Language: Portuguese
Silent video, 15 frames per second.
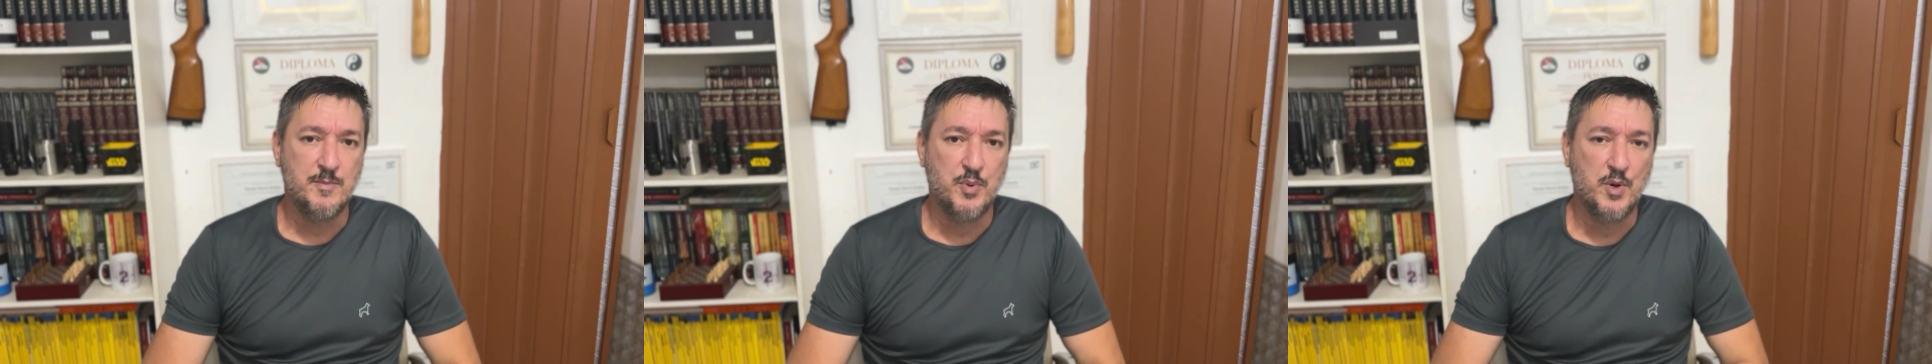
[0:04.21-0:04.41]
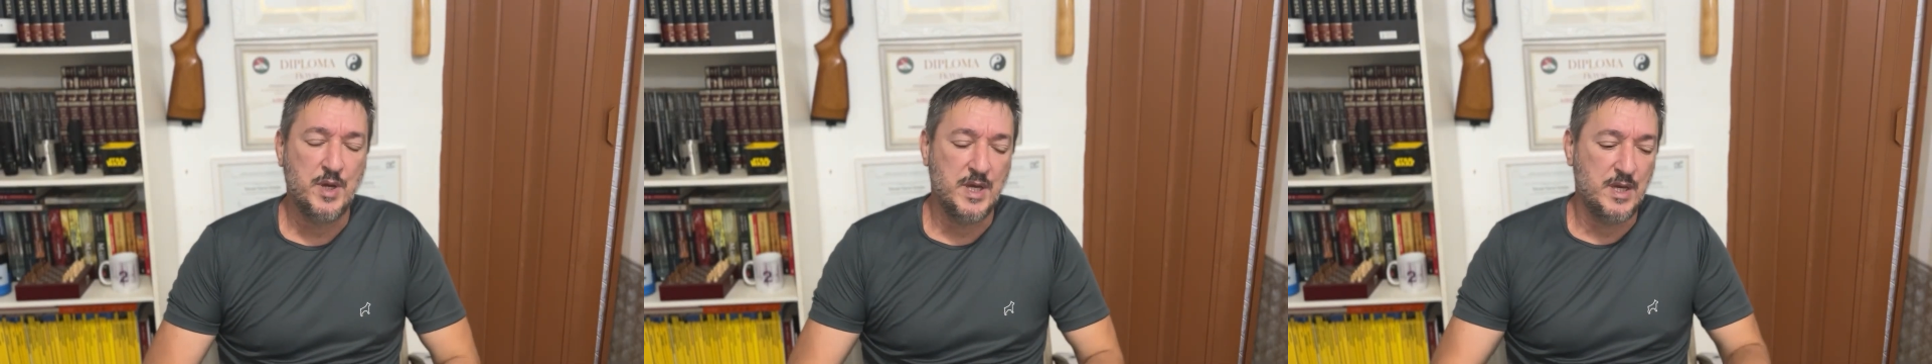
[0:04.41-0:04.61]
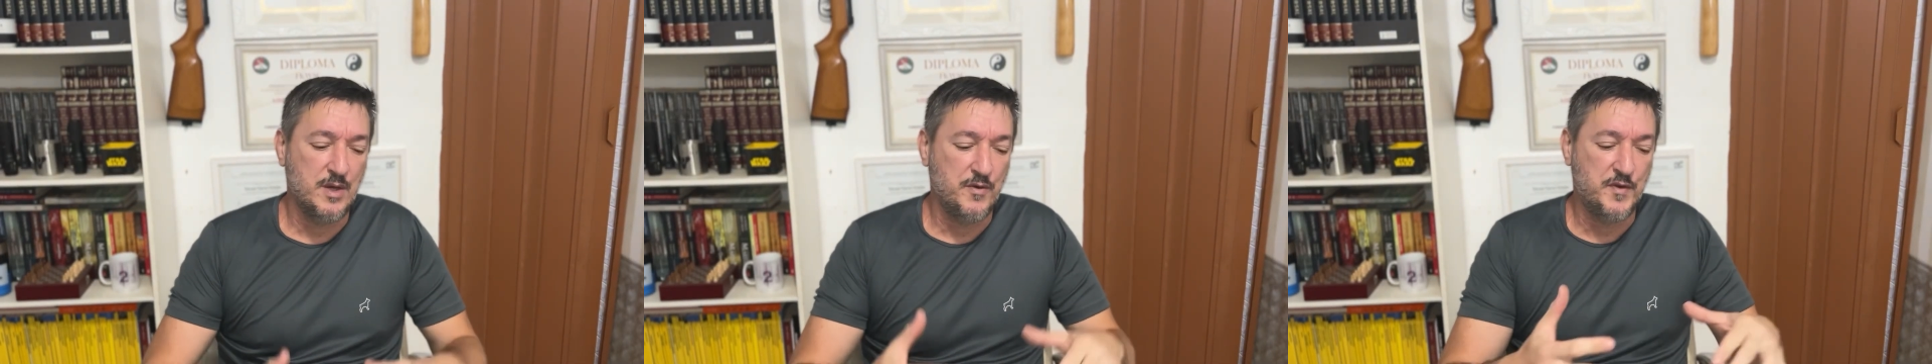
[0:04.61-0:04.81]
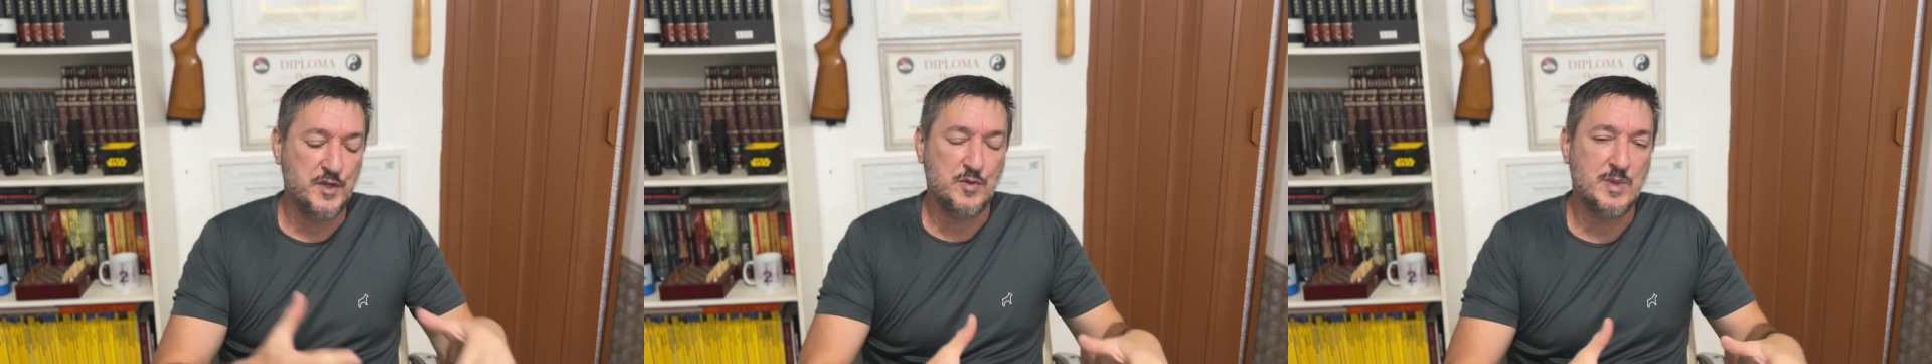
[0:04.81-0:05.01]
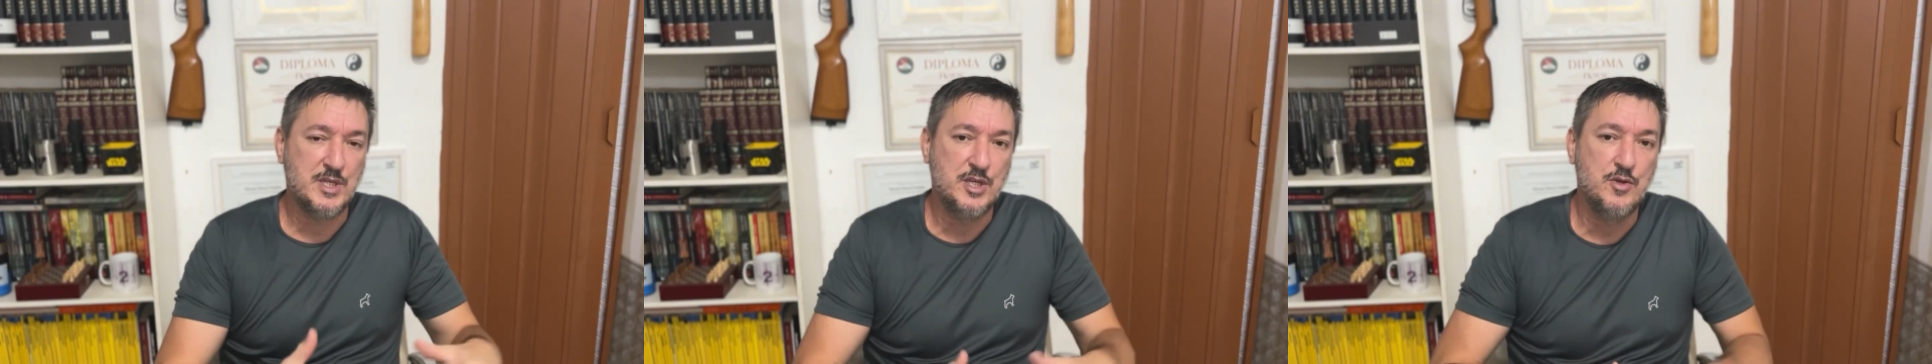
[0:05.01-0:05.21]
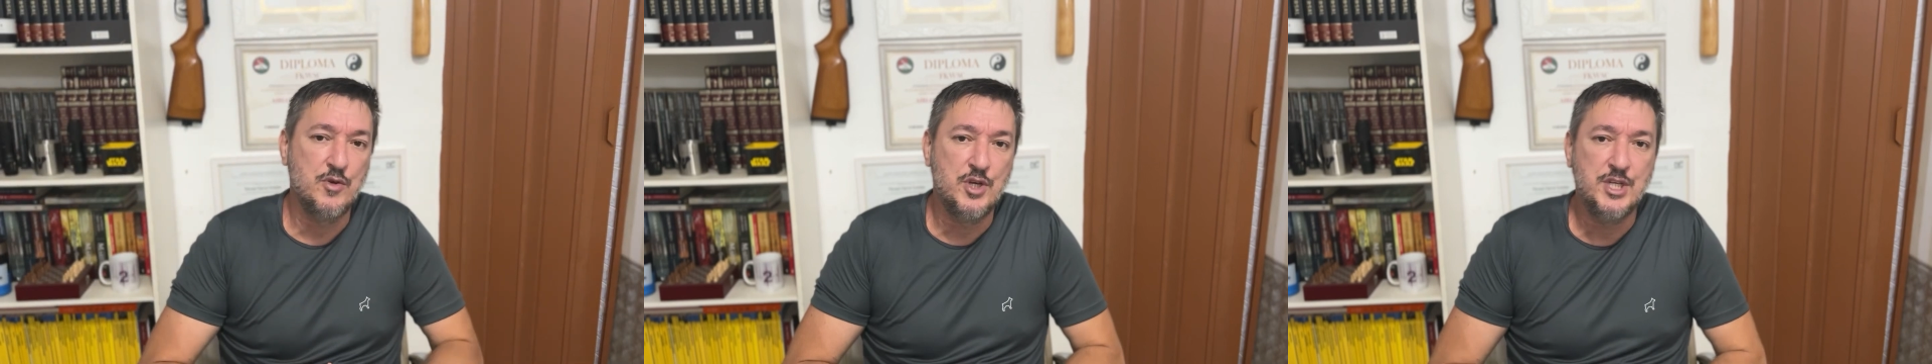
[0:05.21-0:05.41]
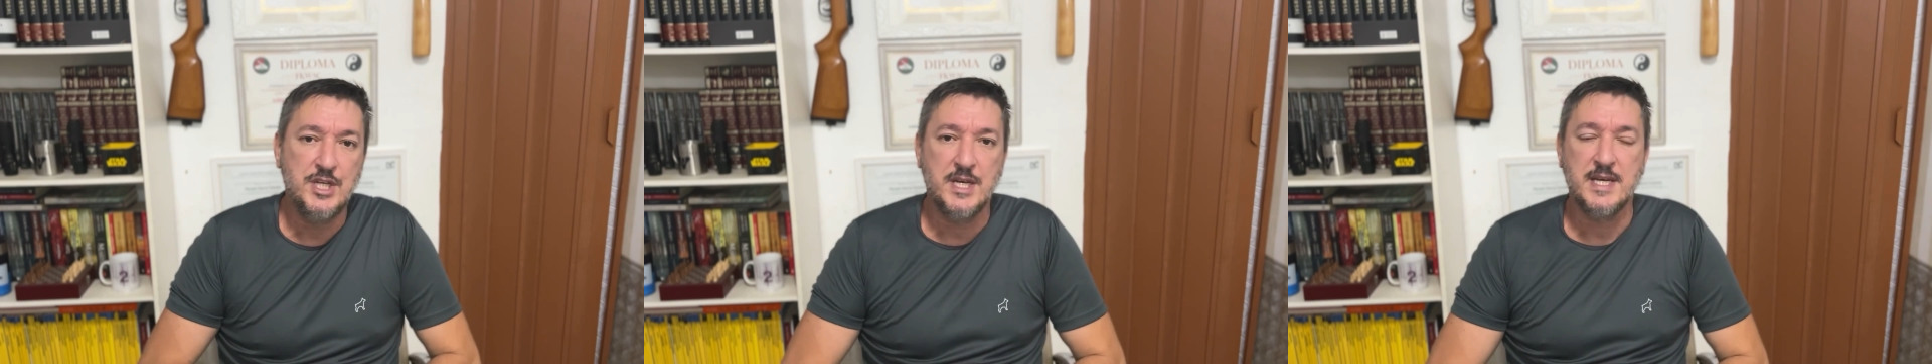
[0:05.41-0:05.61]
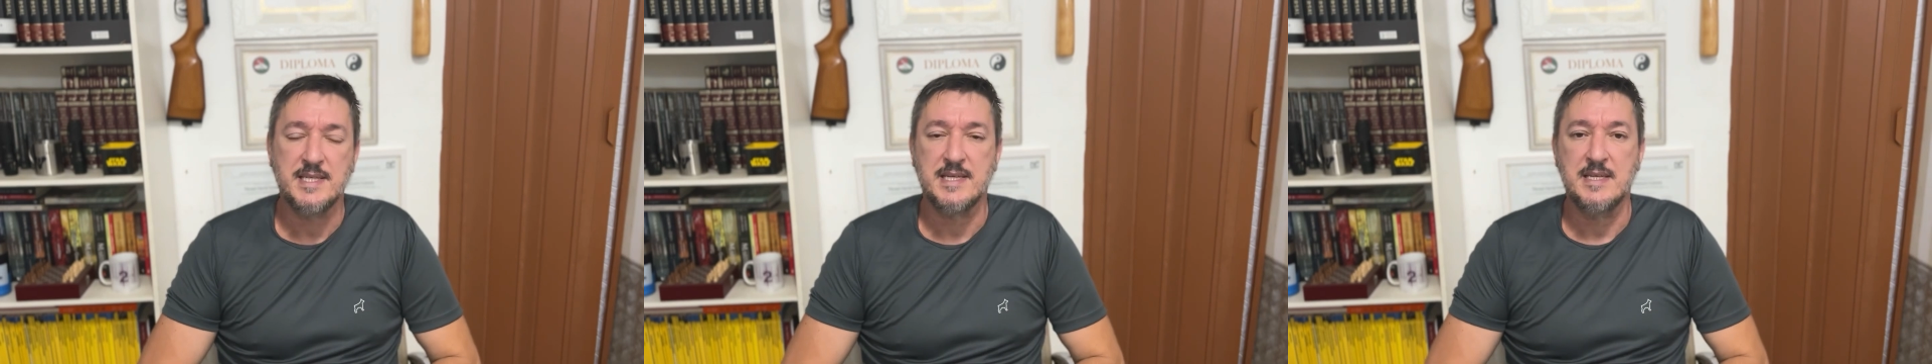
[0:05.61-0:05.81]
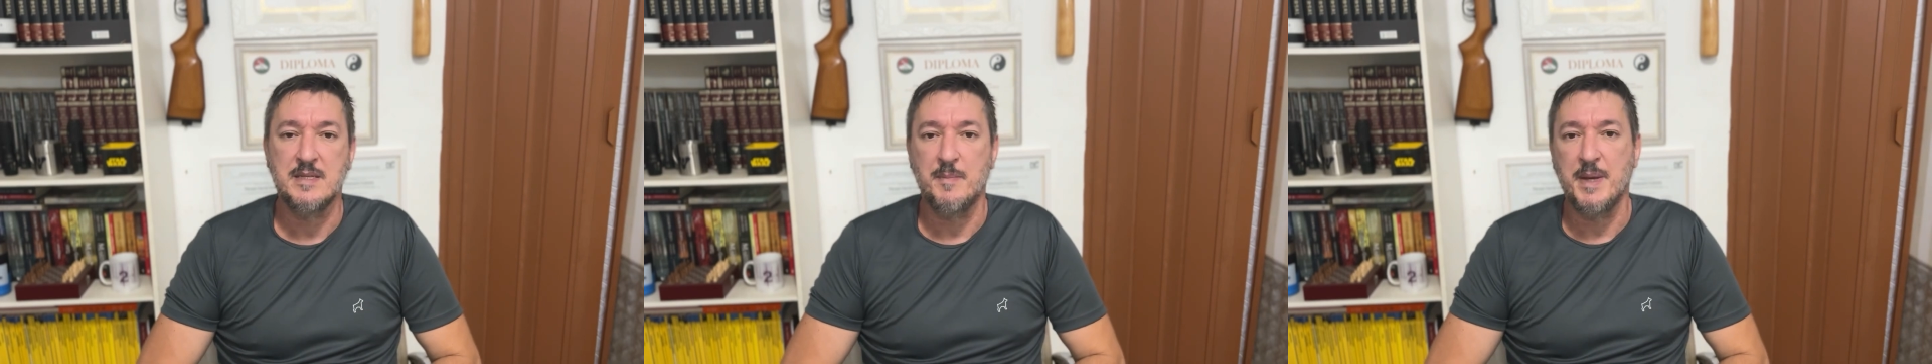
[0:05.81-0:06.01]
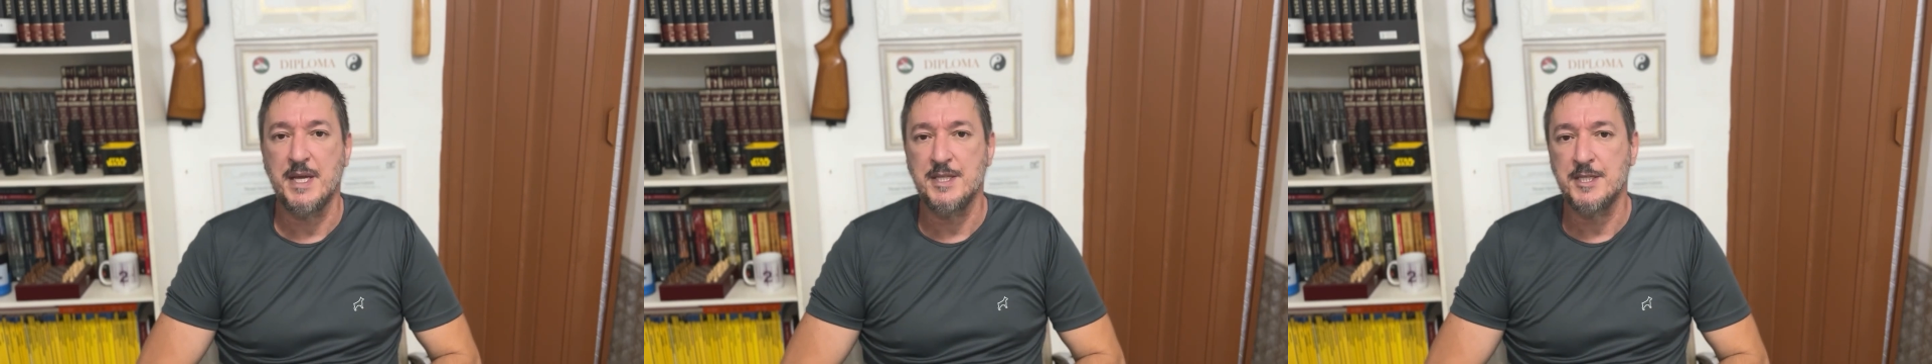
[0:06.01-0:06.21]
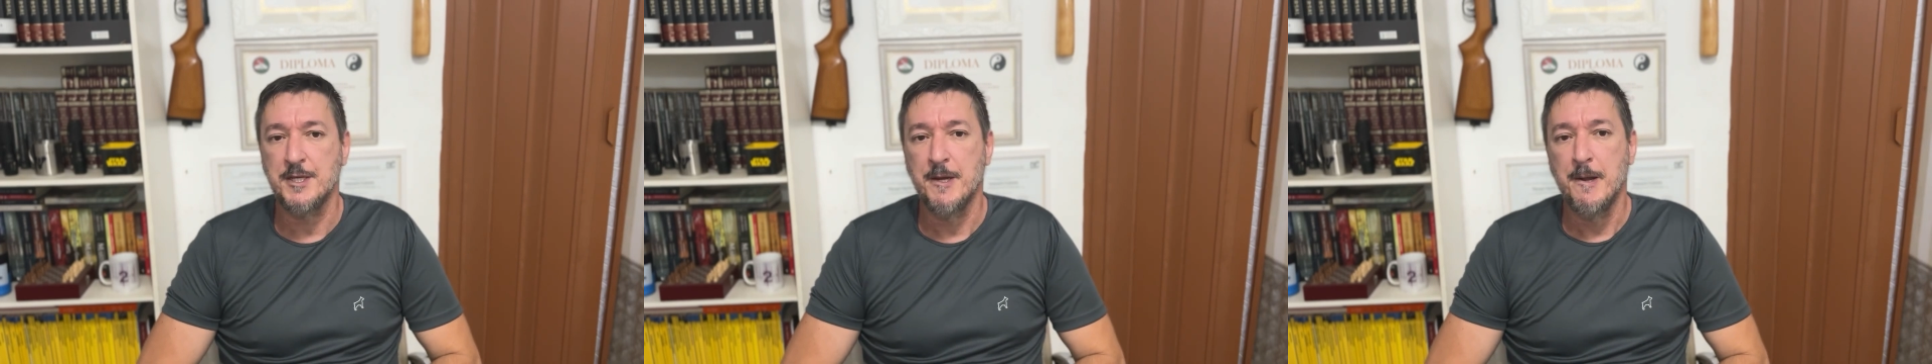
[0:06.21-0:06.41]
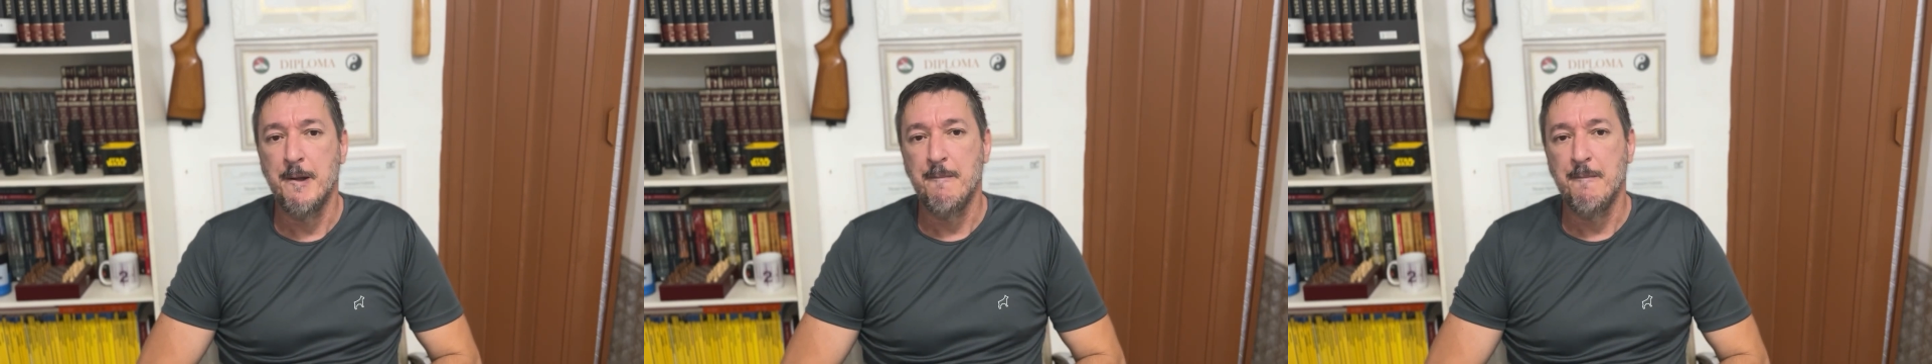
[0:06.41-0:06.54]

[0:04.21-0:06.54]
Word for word: porque eu fiz uma cirurgia recentemente